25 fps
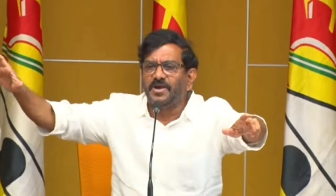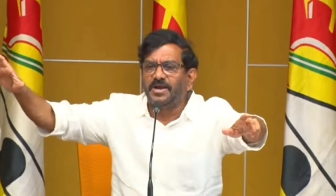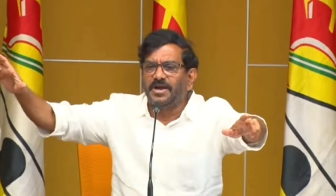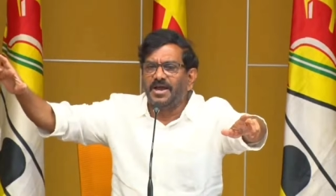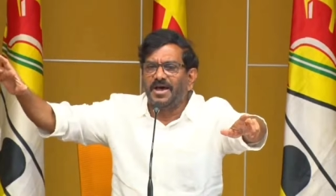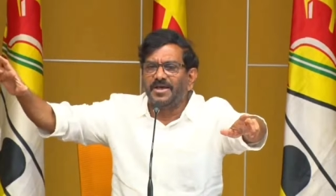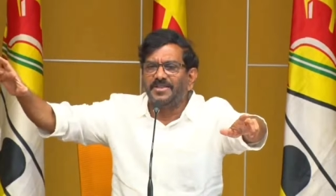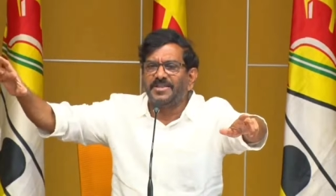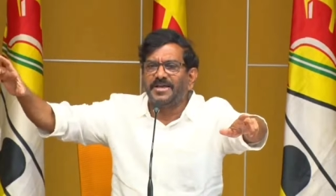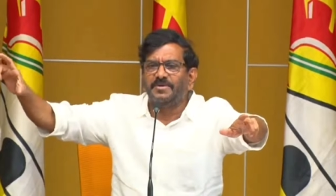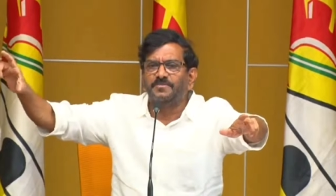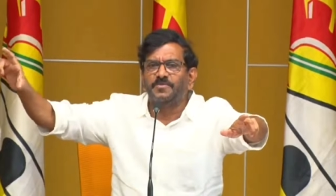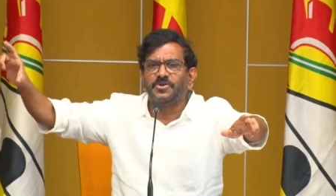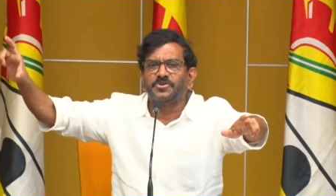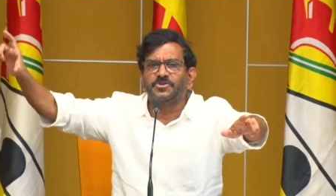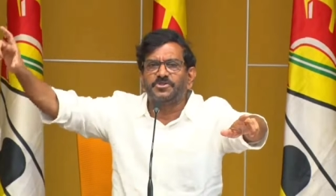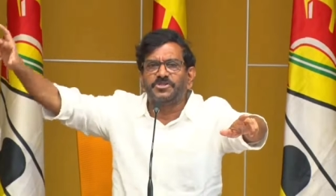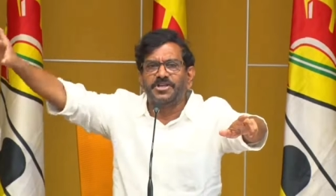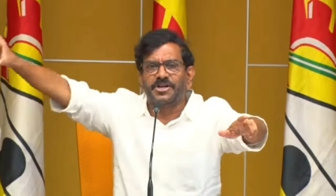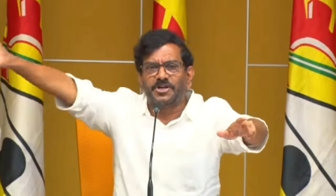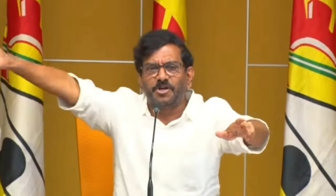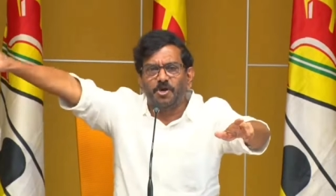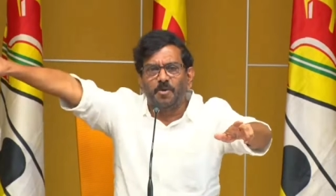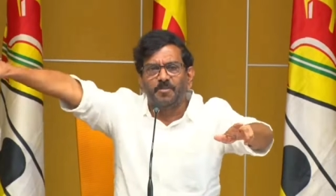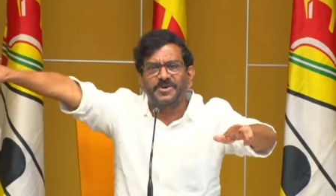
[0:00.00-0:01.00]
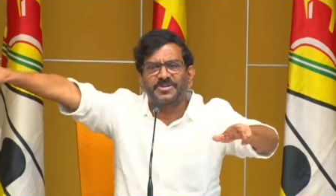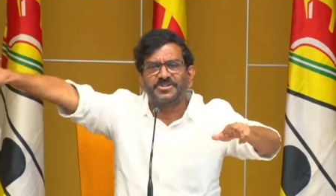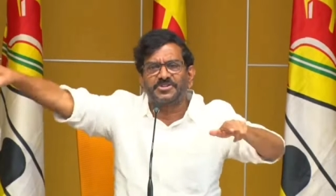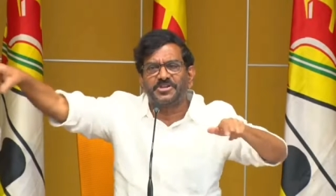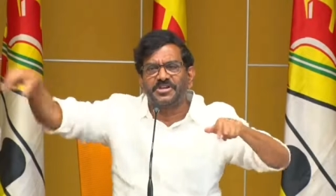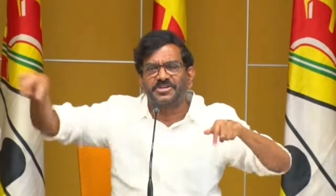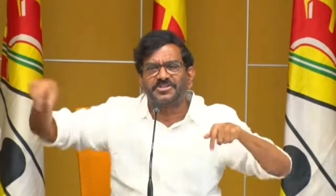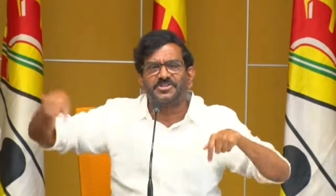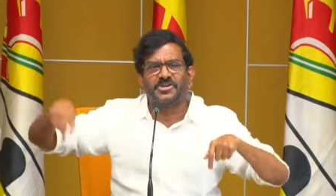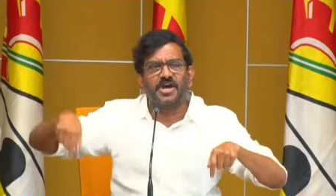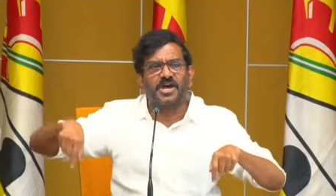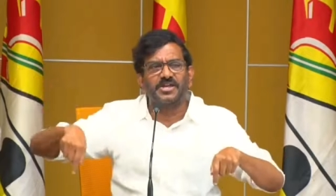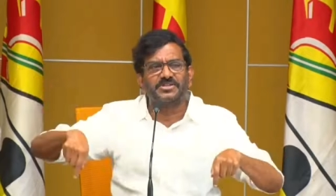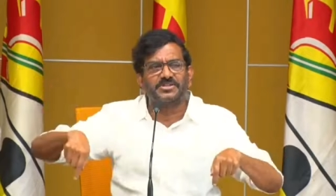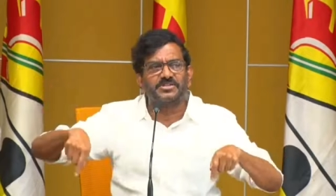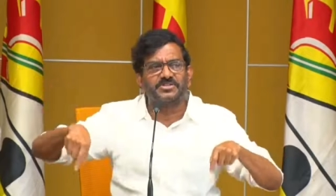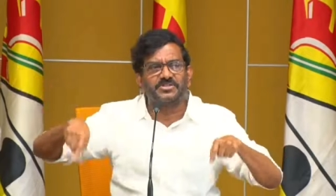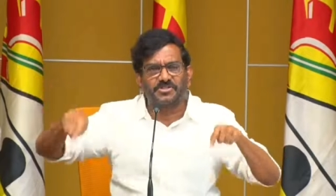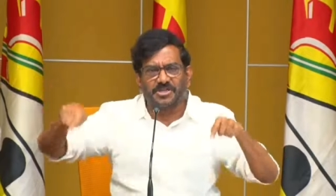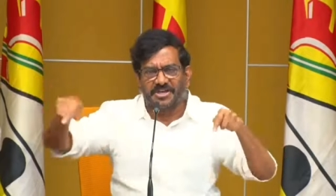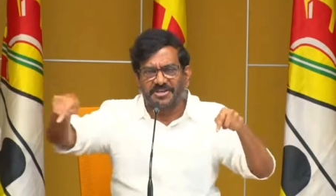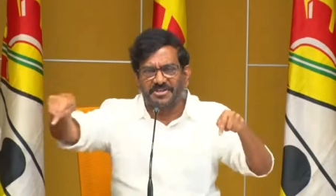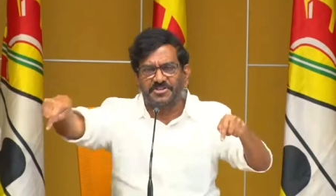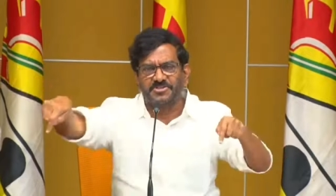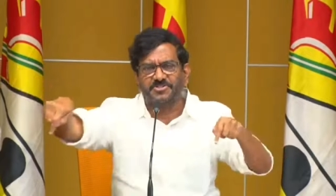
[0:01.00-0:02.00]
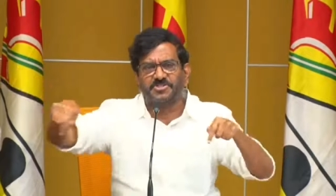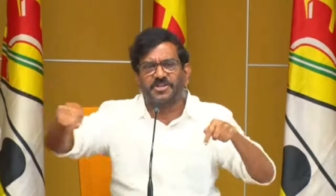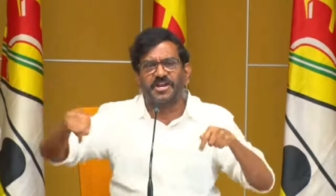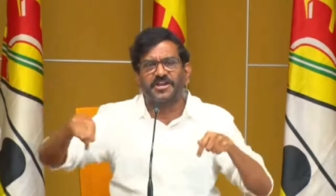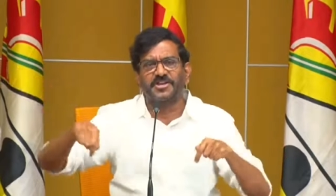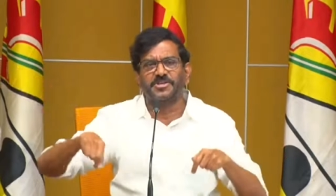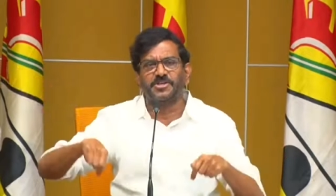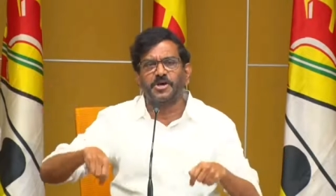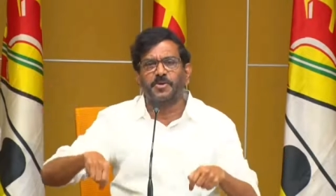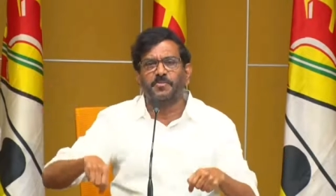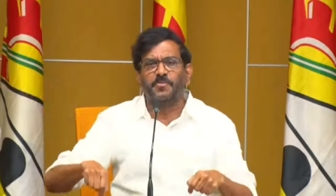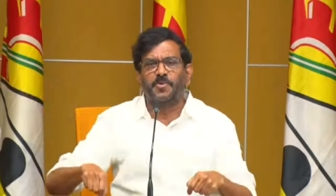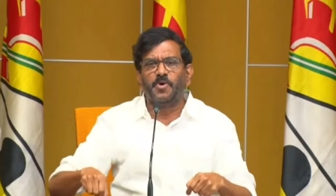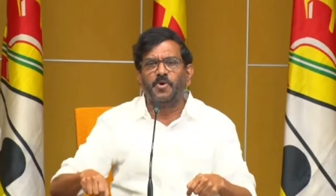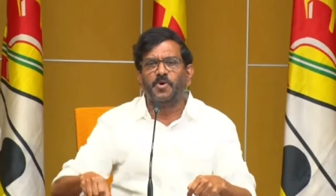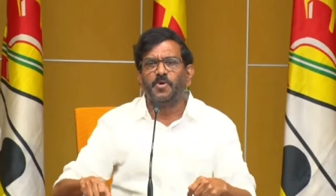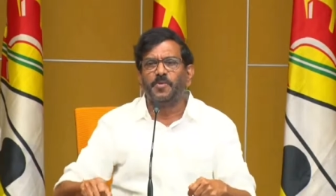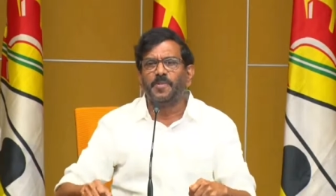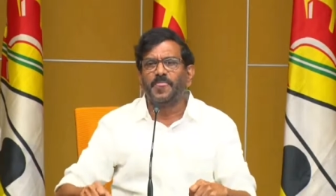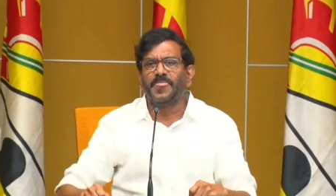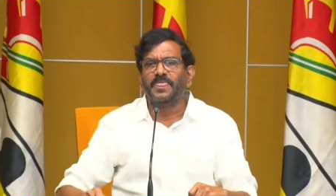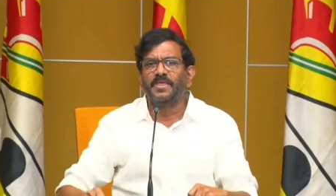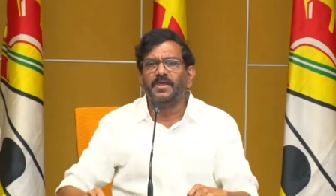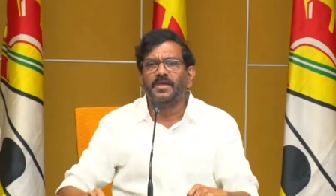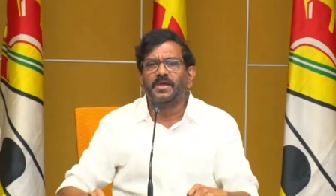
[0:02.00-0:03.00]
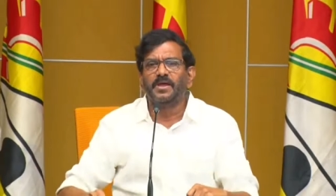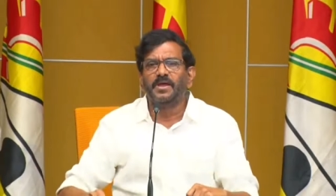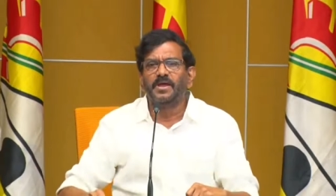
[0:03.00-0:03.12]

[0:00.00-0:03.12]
దానివల్ల ఆదాయం వస్తుంది డొమెస్టిక్ ఛార్జెస్ తగ్గిస్తానని చెప్పు